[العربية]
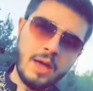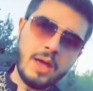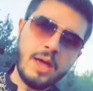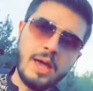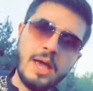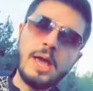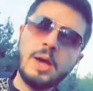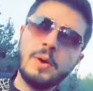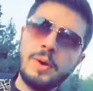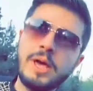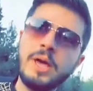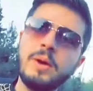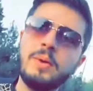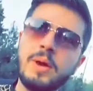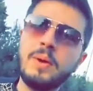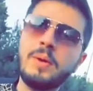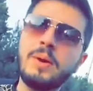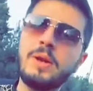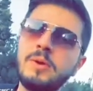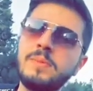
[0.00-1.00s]
احمد؟ أيوة، أيوة، ايش
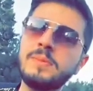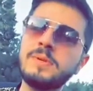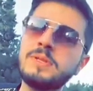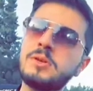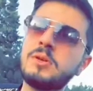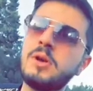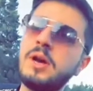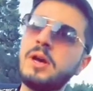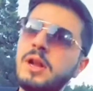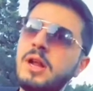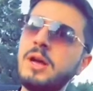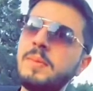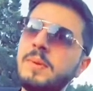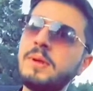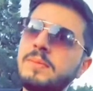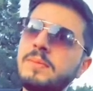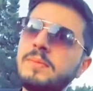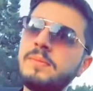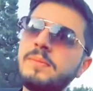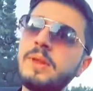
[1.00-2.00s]
صار؟ في الشارع
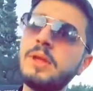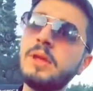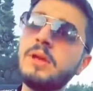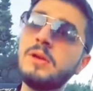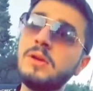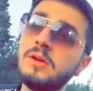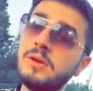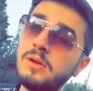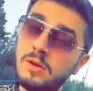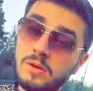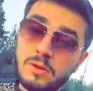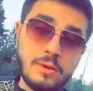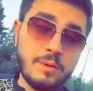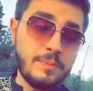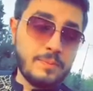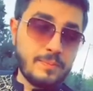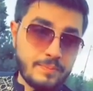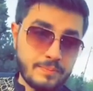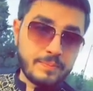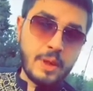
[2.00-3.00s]
قدامك انت شفته ولا
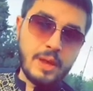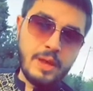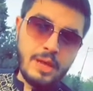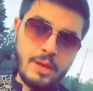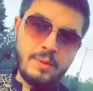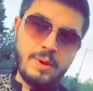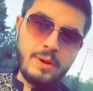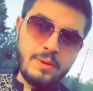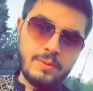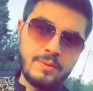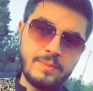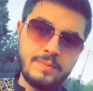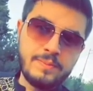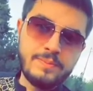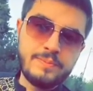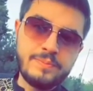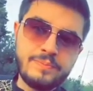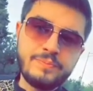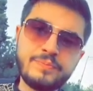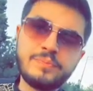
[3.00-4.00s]
لا؟ ايوه ايش
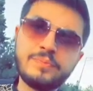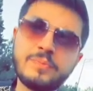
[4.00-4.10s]
صار؟